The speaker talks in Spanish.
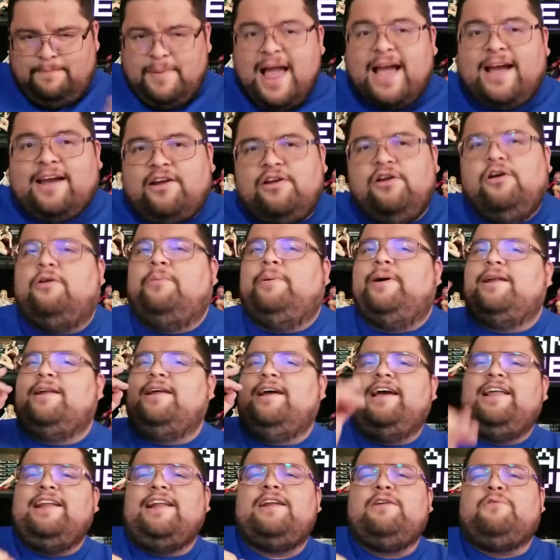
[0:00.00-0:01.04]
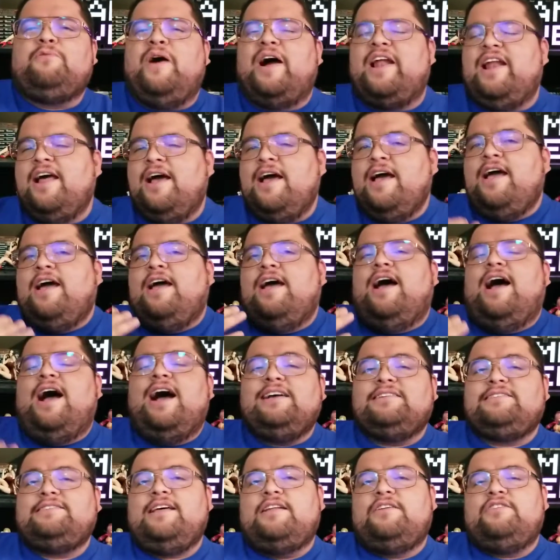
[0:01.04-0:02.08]
Black Clover, en el cual
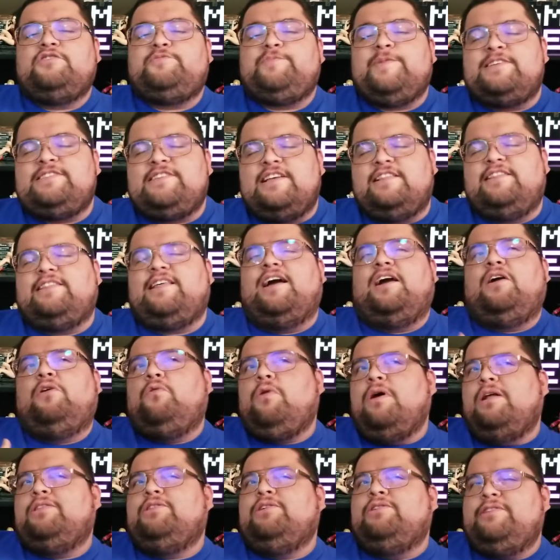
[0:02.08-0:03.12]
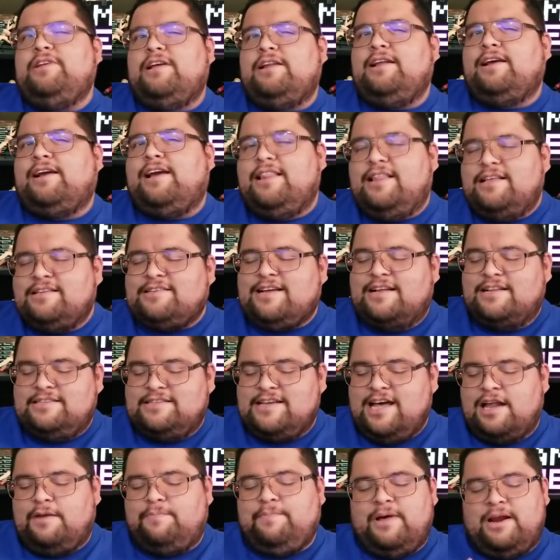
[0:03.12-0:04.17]
Asta nos presenta cuánto tiene que
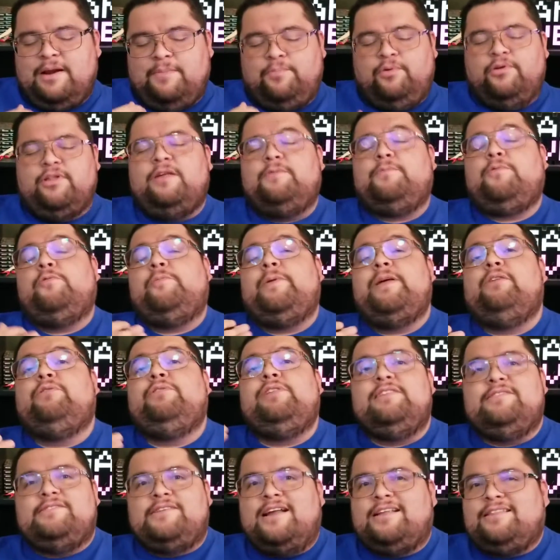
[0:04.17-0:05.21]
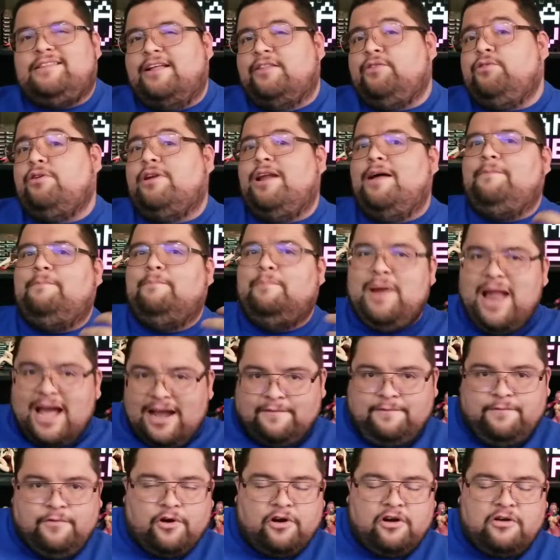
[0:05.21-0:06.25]
descansar para poder volver a utilizar tanto la Black
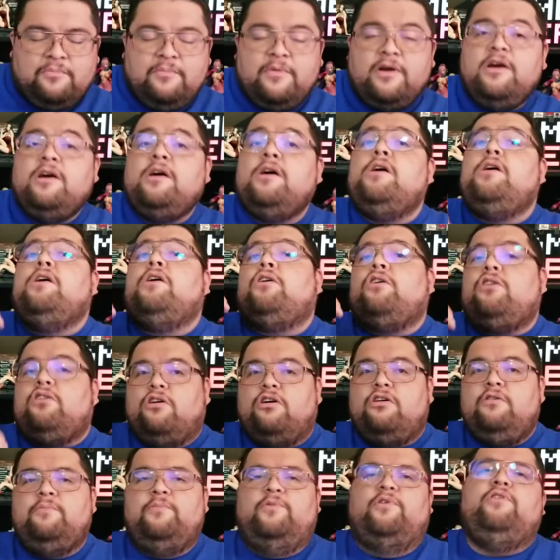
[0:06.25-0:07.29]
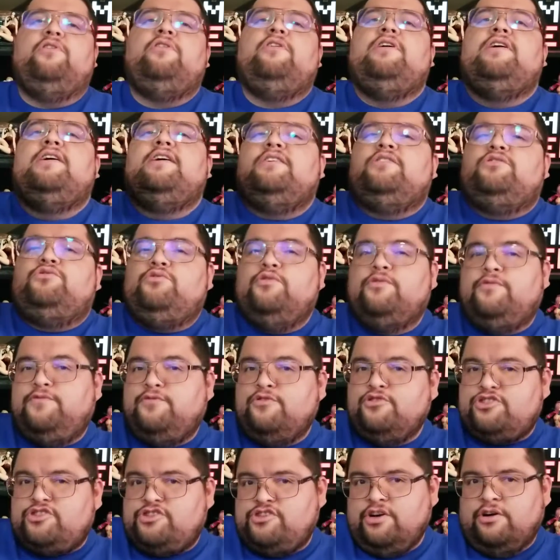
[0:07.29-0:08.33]
Form como su
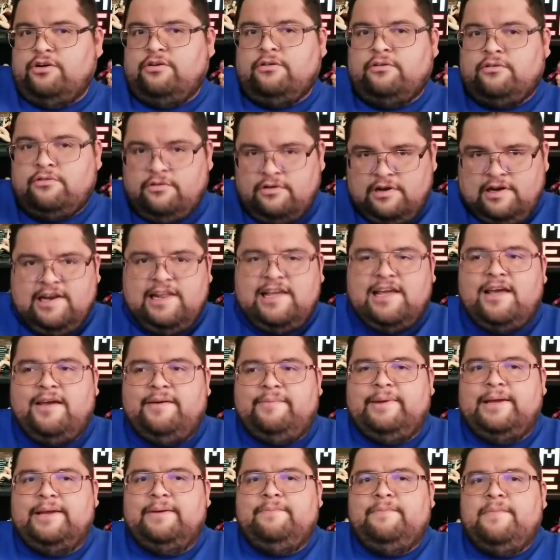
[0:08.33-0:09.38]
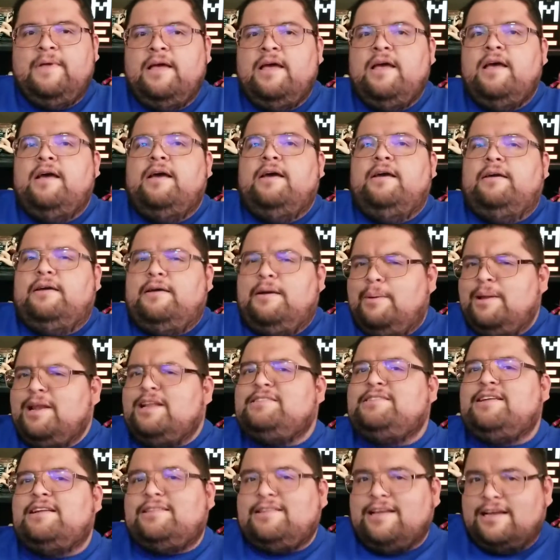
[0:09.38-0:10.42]
fusión con Lieve, que van a
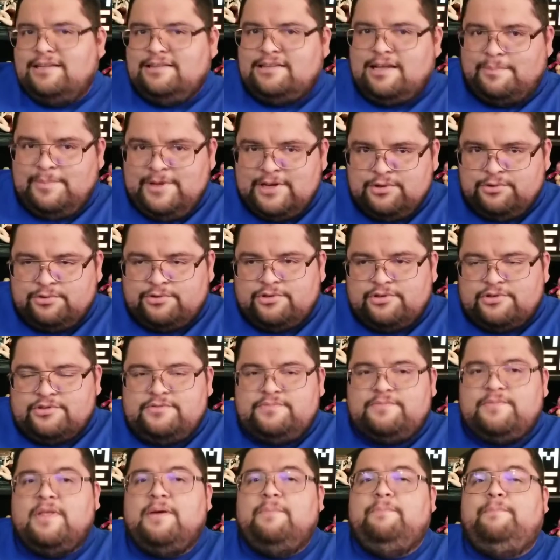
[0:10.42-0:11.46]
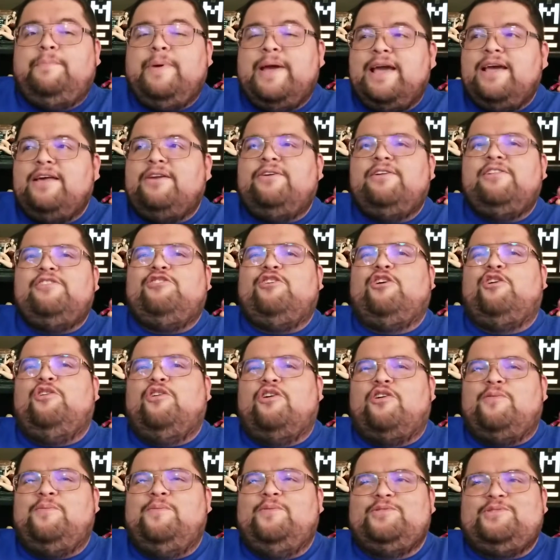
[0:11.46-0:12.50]
ser 30 minutos, pero el
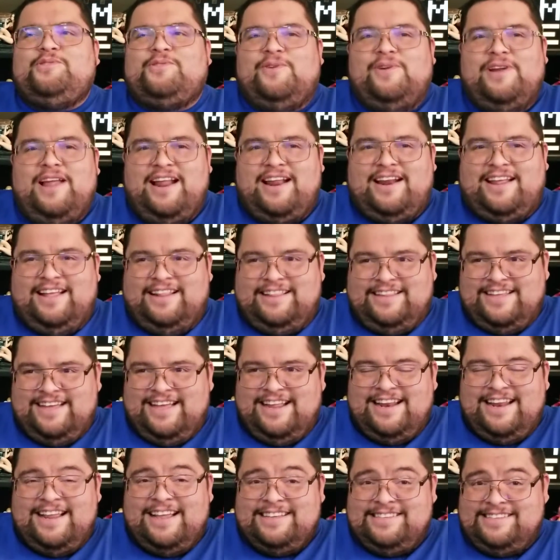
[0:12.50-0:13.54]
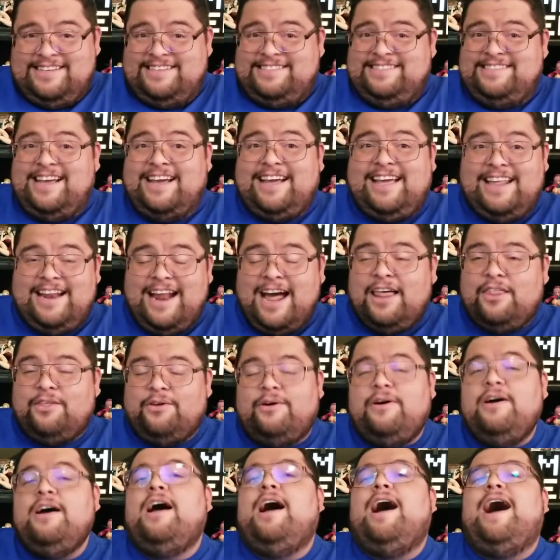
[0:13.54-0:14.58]
dolor muscular que tiene es
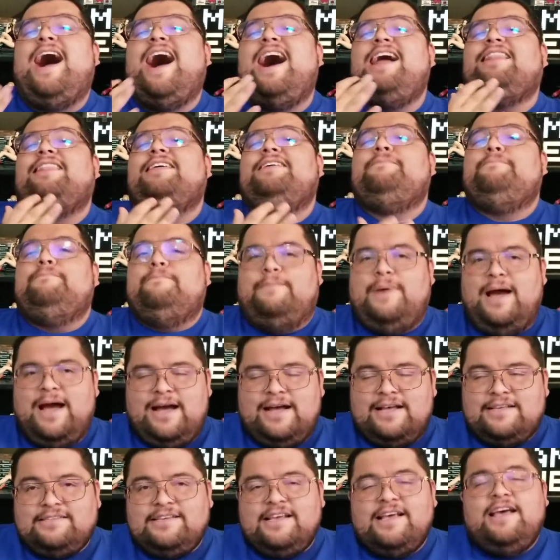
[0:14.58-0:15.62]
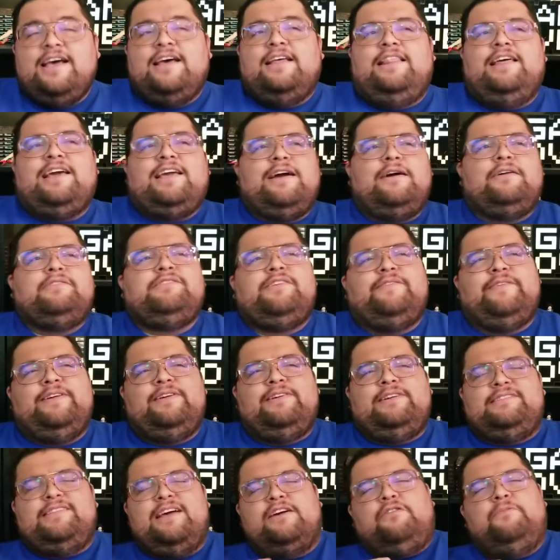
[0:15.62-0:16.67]
exagerado, además de que vamos a ver en
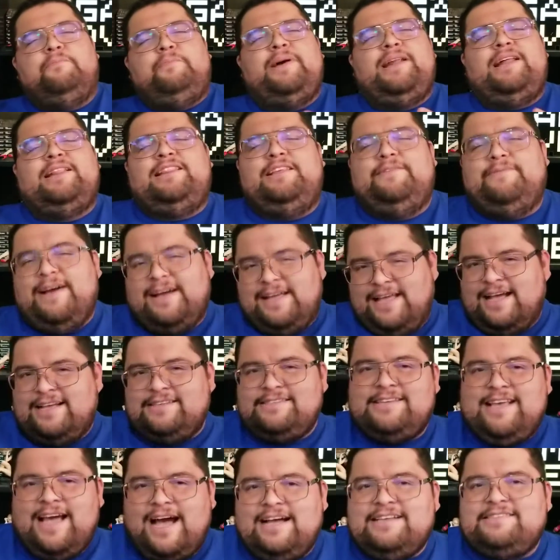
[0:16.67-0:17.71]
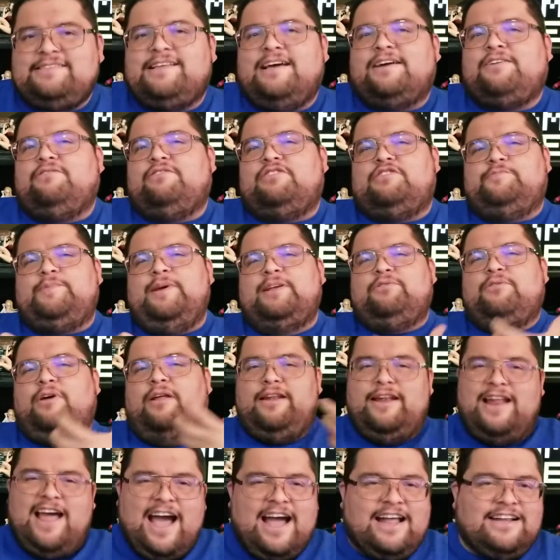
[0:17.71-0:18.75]
esta comparativa que hace Asta con respecto a
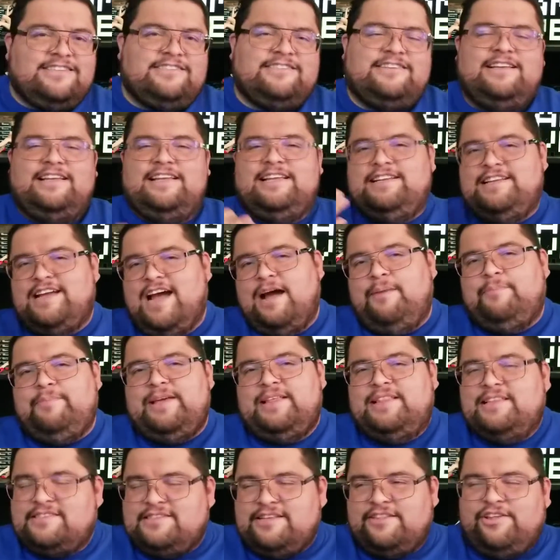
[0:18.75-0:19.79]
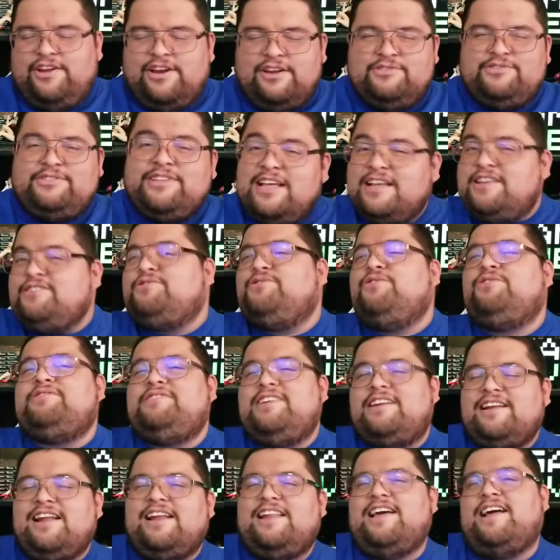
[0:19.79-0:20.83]
Natch y Yami, diciéndole ustedes dos
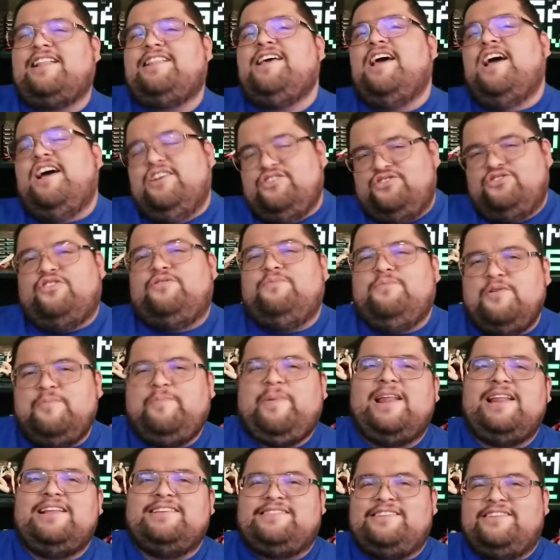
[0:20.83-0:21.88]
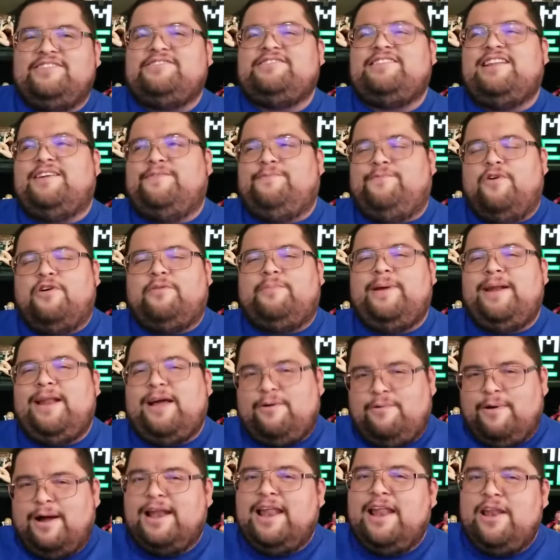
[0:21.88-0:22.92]
en realidad son muy parecidos en la forma en la
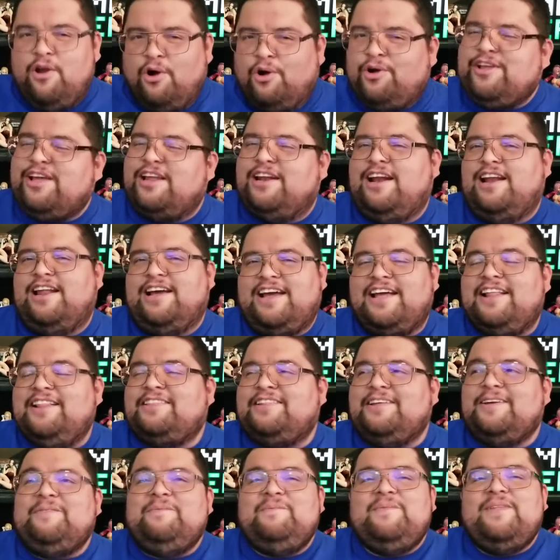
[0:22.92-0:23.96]
cual elogian a la gente.